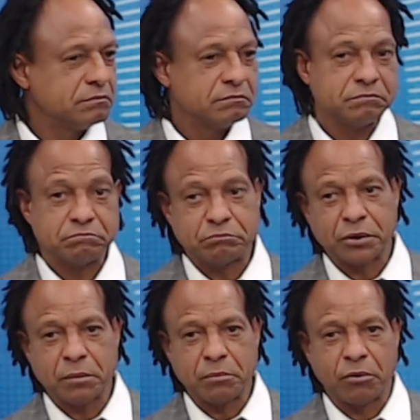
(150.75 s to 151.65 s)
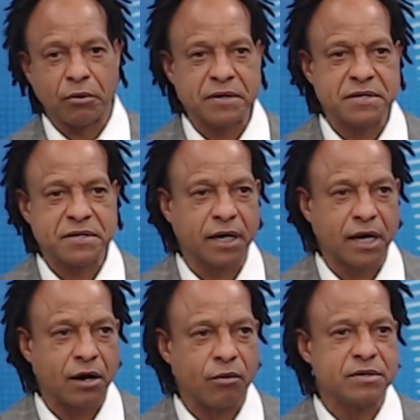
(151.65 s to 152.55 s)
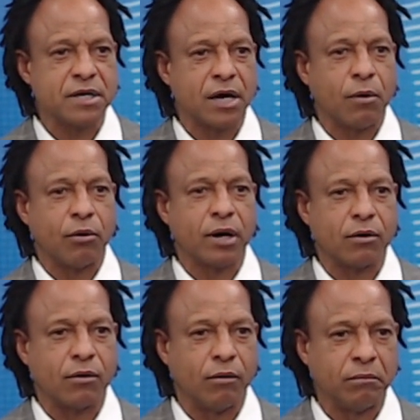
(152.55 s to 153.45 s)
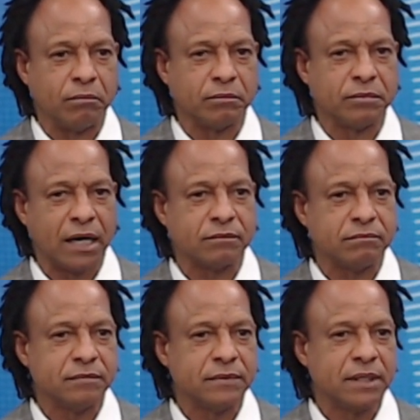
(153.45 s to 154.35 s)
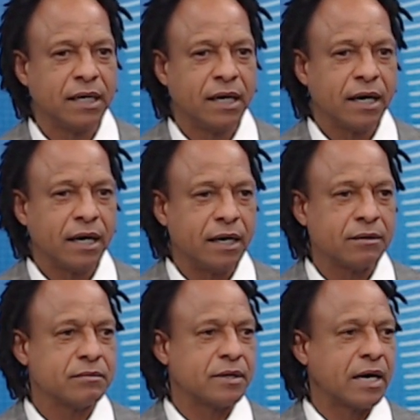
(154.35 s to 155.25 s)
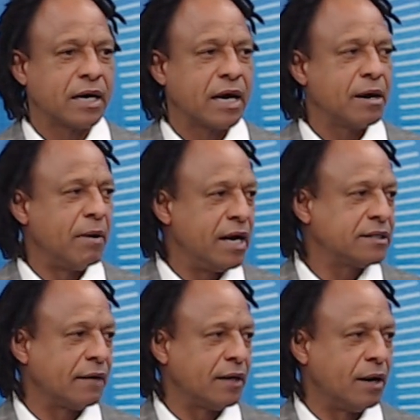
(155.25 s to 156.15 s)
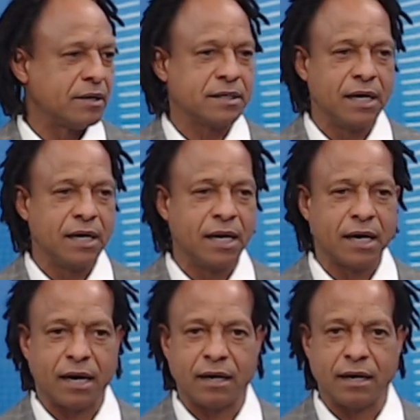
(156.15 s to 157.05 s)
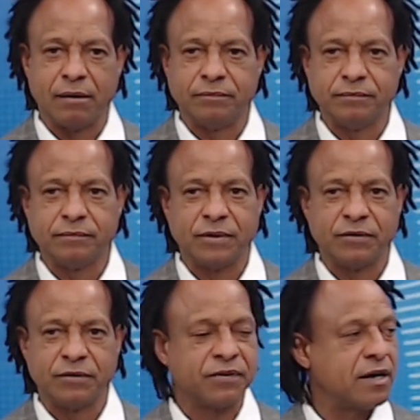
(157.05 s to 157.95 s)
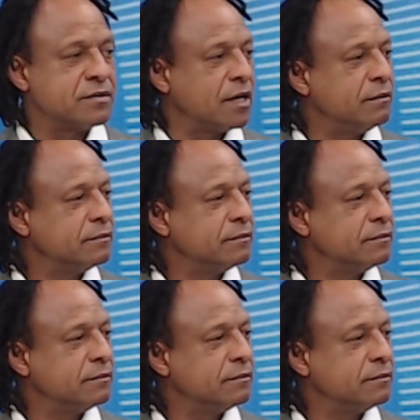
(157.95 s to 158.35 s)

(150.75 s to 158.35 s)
podemos decir que ha comenzado ahora con la quema esta de la basílica aquí en, Francia.